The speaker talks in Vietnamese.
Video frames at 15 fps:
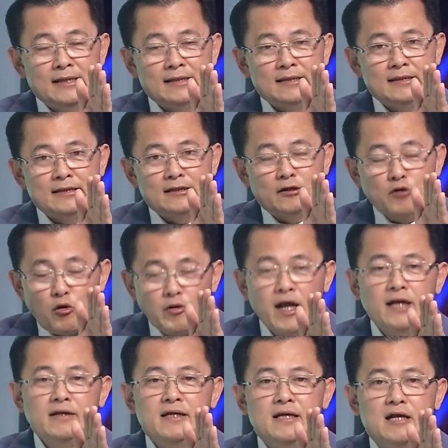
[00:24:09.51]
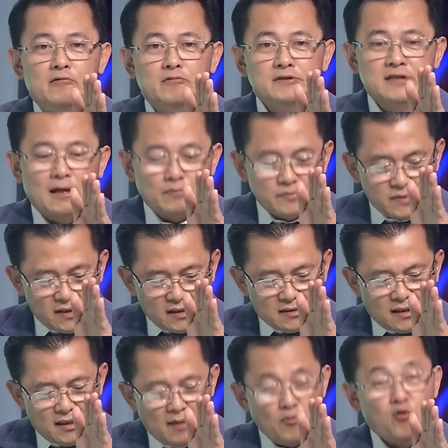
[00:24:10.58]
nó đốt hết nhiên liệu nó xong thì
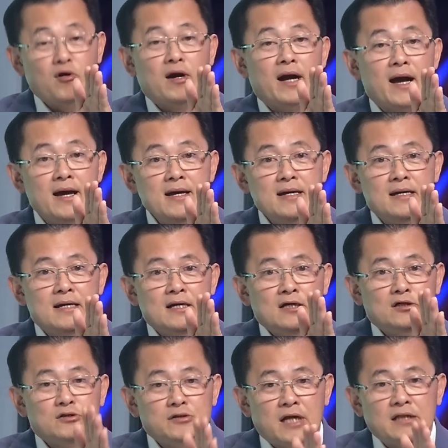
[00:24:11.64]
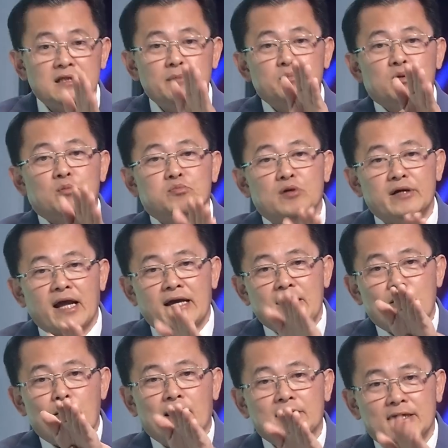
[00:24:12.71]
tới cái buồng kế để tiếp tục nó đẩy
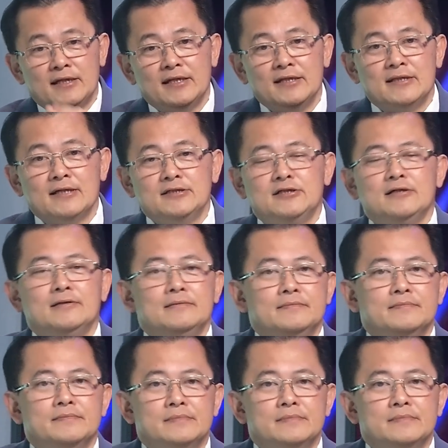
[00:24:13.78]
cái hỏa tiễn đi tới trước